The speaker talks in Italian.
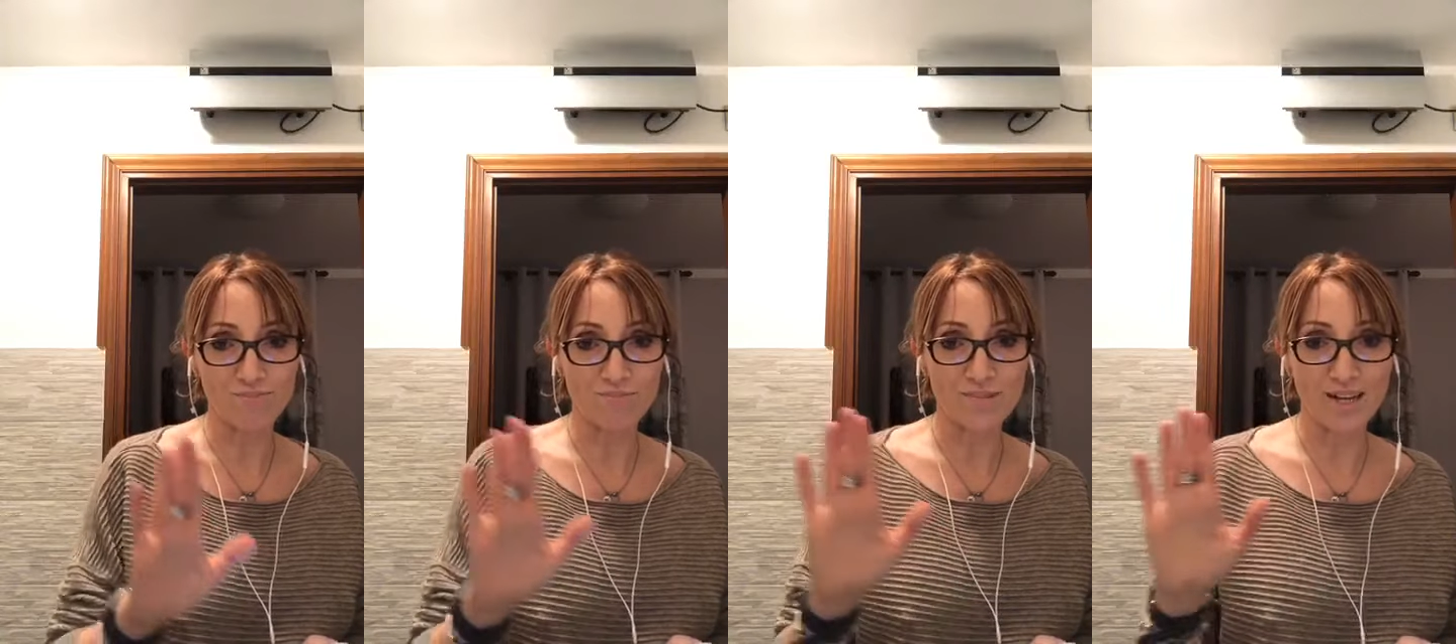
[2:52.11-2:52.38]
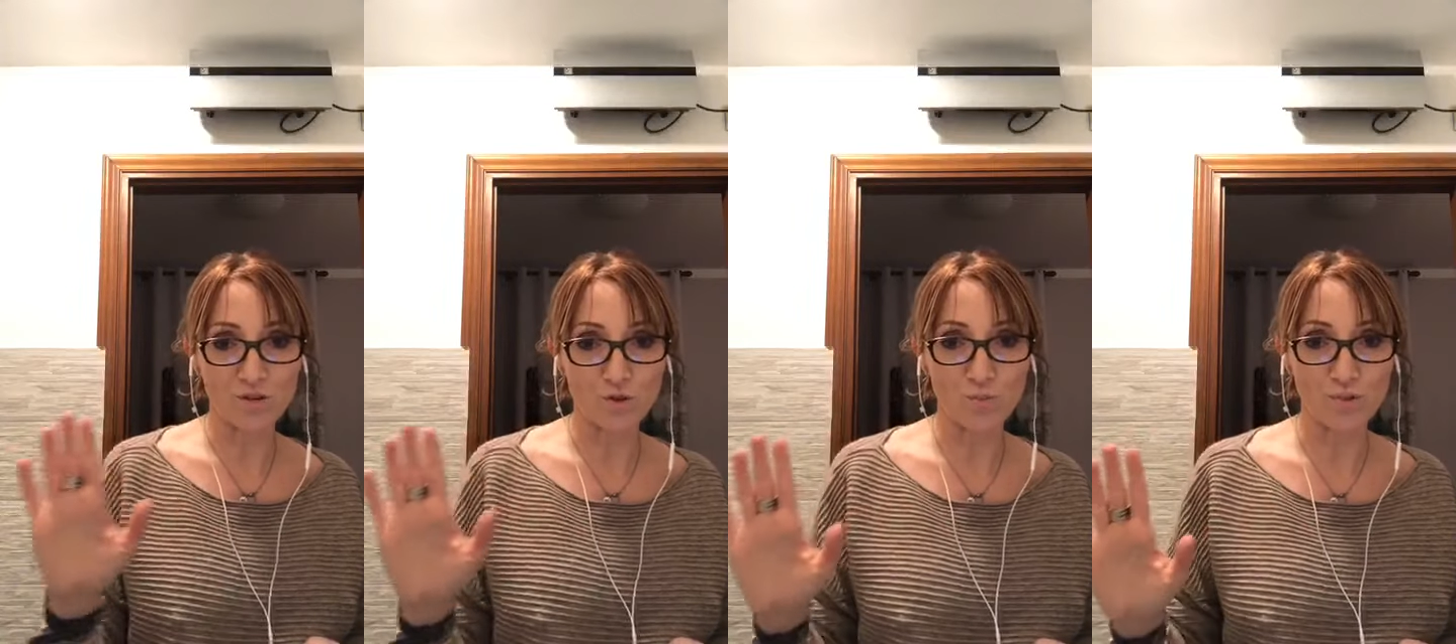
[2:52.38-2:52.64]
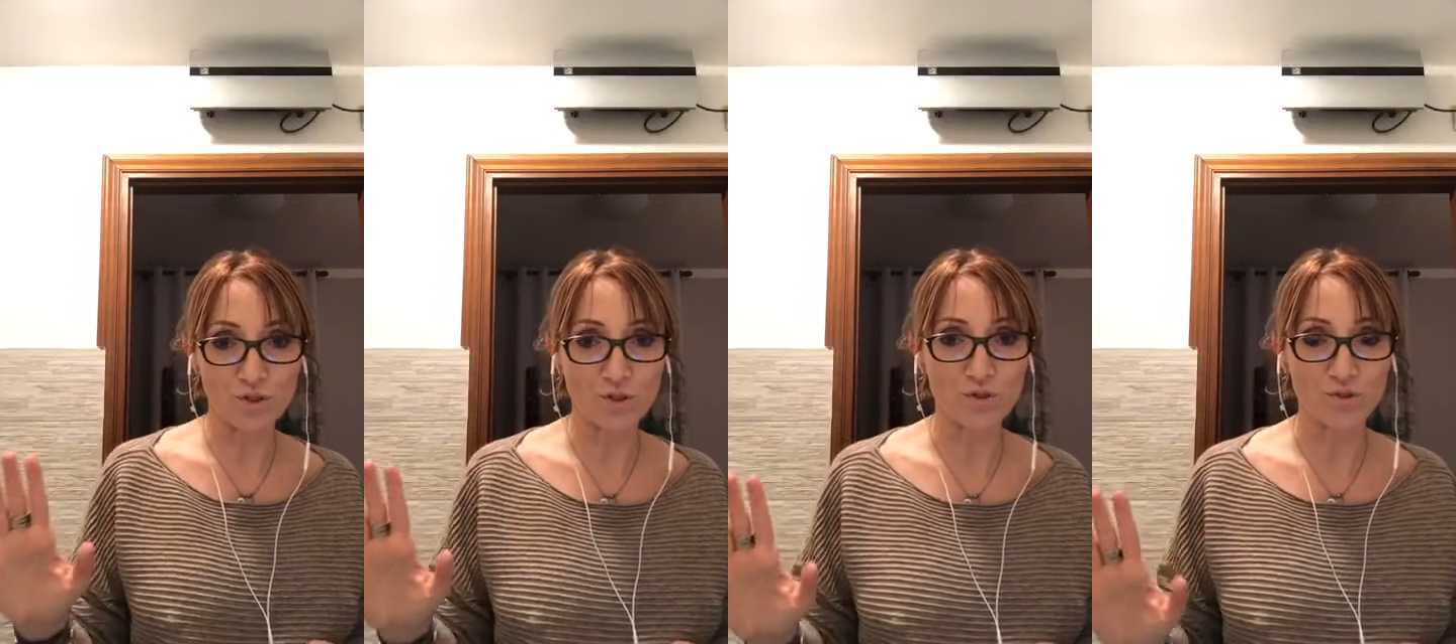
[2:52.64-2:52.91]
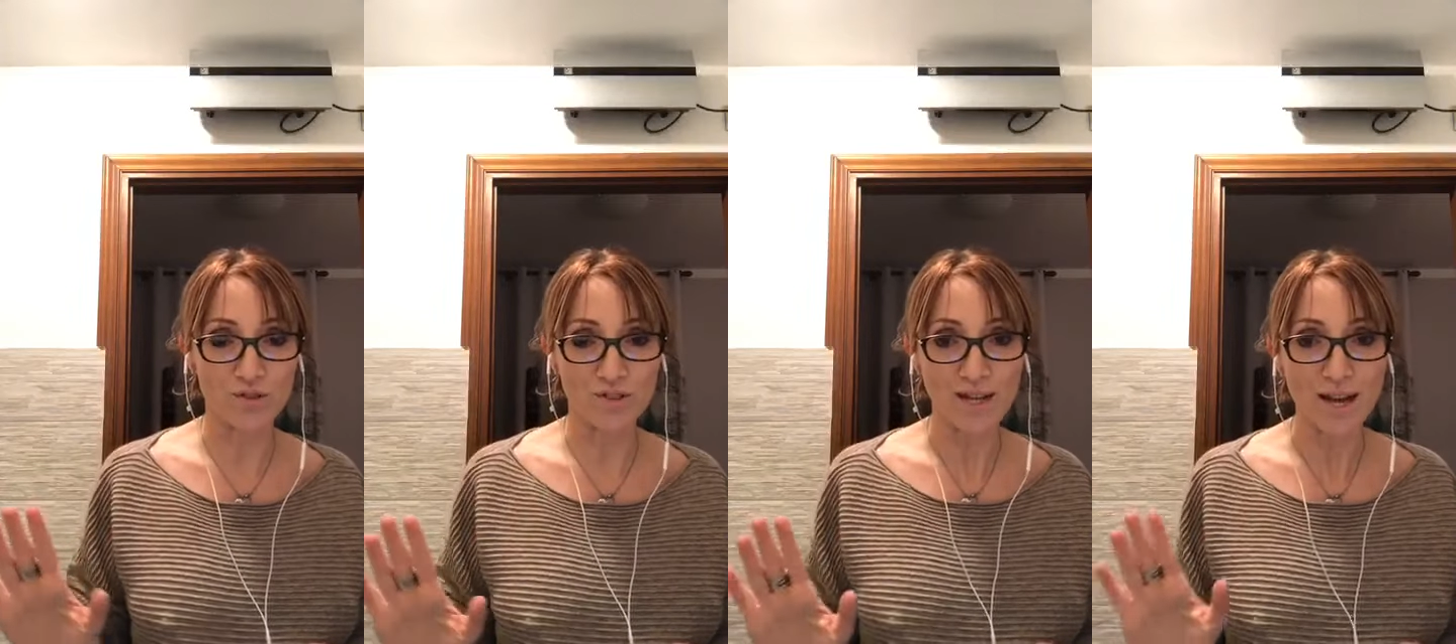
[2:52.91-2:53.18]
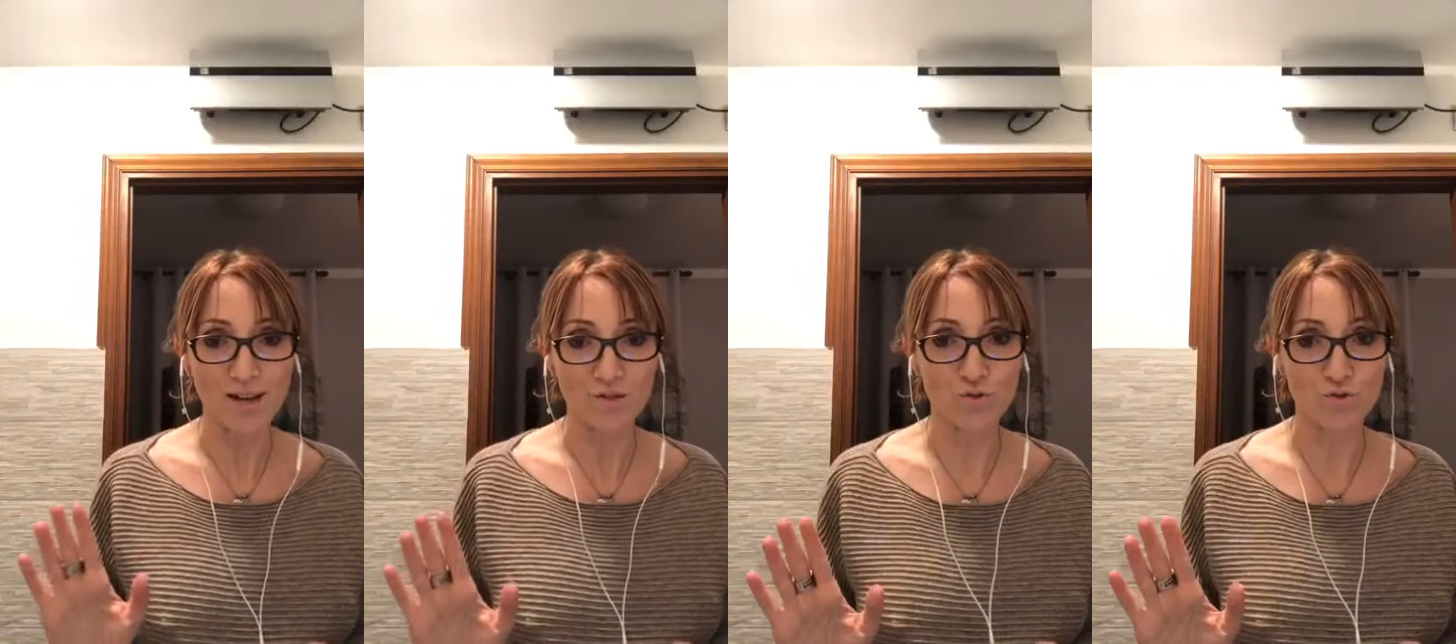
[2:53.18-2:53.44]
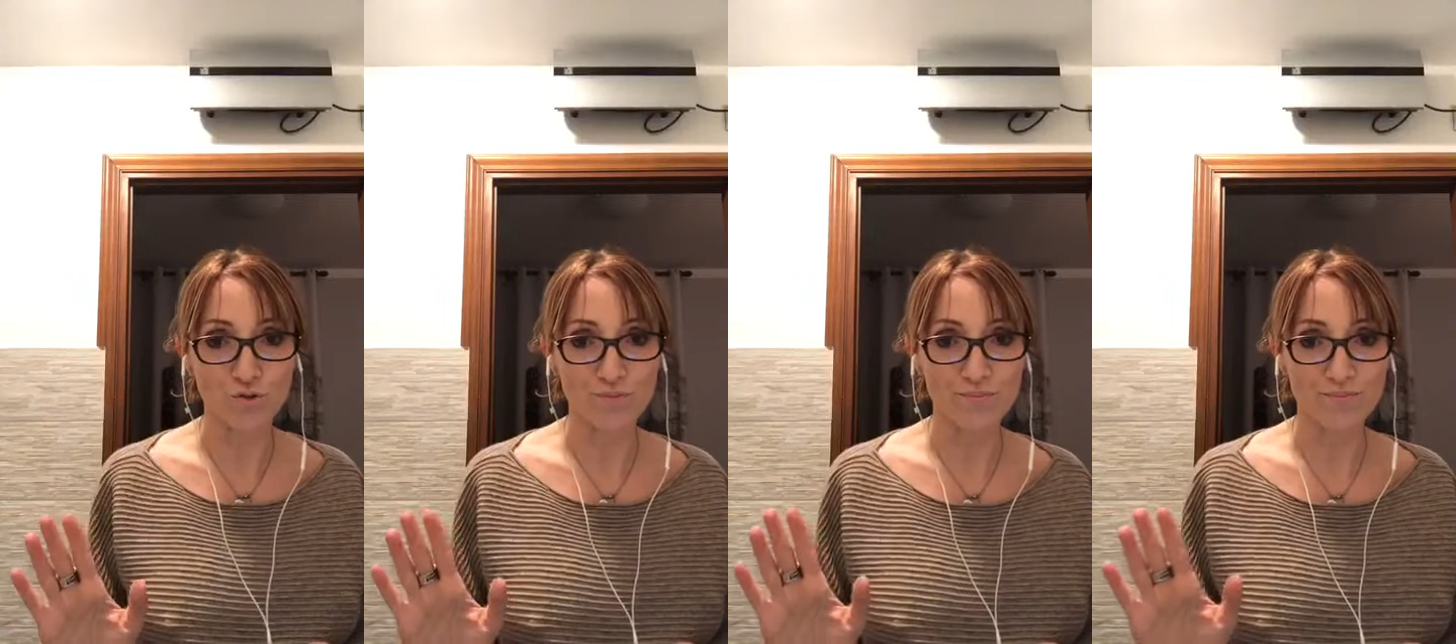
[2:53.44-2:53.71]
dato per
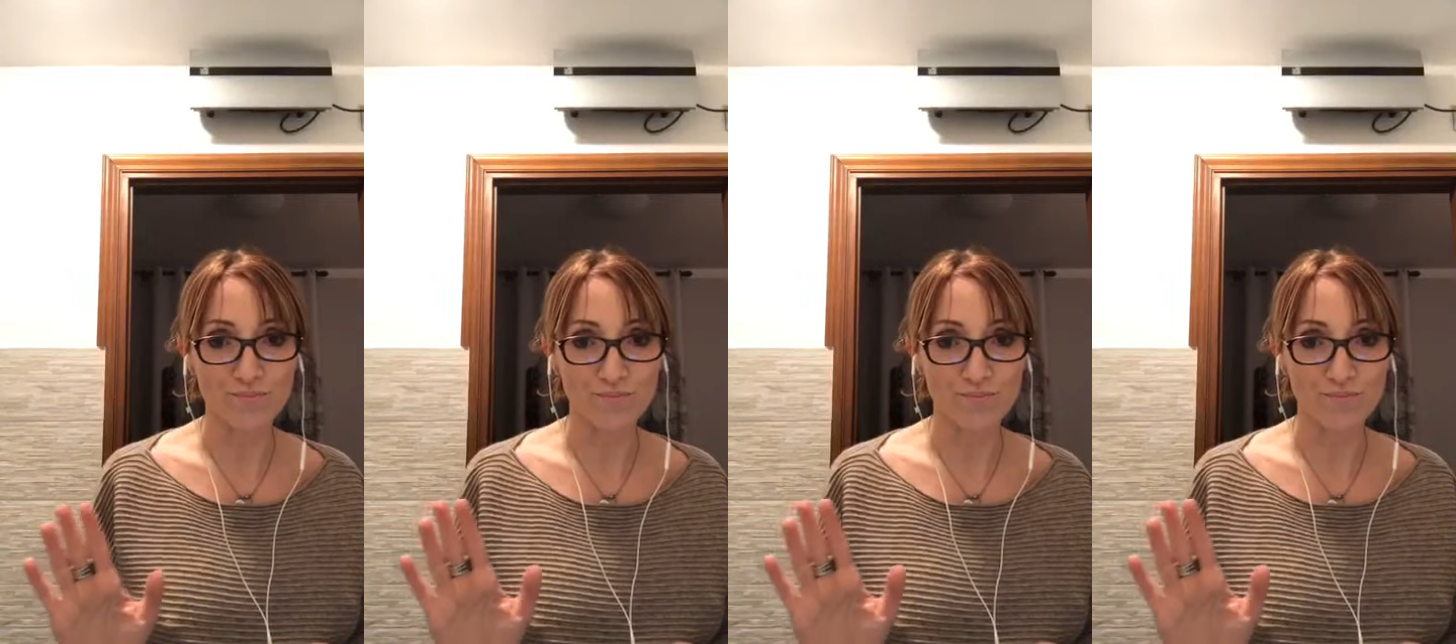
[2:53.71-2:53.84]
scontato